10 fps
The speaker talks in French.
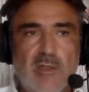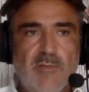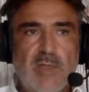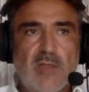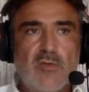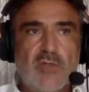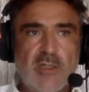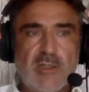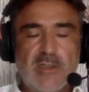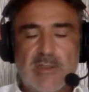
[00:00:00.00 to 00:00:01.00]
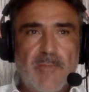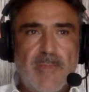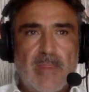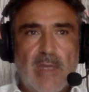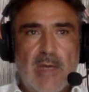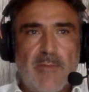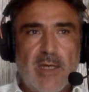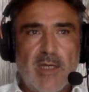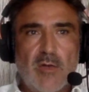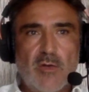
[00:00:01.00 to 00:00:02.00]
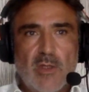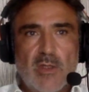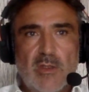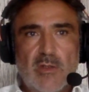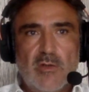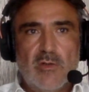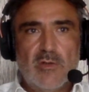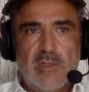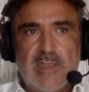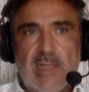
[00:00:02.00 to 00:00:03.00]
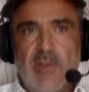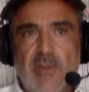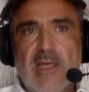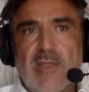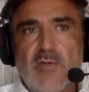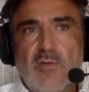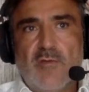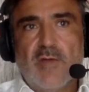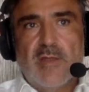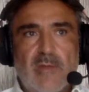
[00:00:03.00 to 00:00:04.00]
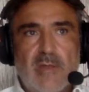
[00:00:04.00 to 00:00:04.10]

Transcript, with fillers: peut-être gauchère. après, euh, euh, ça dépend des nations en fait.